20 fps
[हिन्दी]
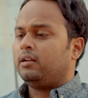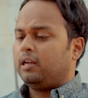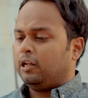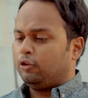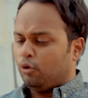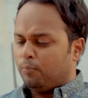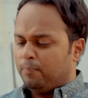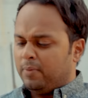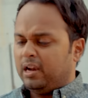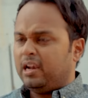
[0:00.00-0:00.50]
ना
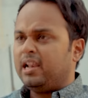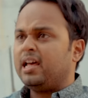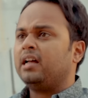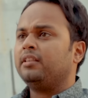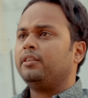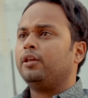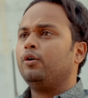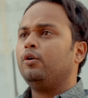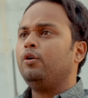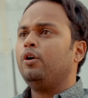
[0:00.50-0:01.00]
तुम मिलने
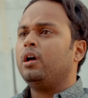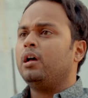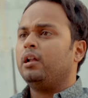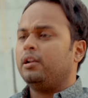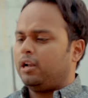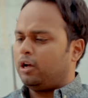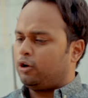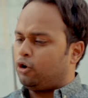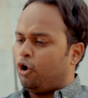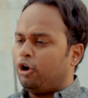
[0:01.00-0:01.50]
आते हो
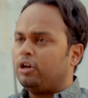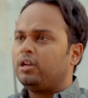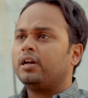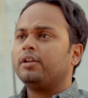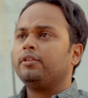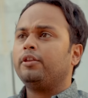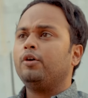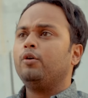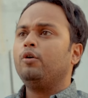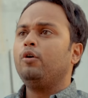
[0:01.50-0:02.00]
ना कॉल
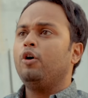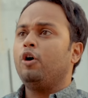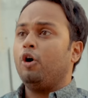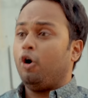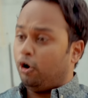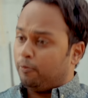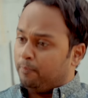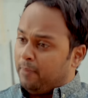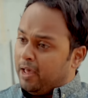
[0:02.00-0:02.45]
करते हो और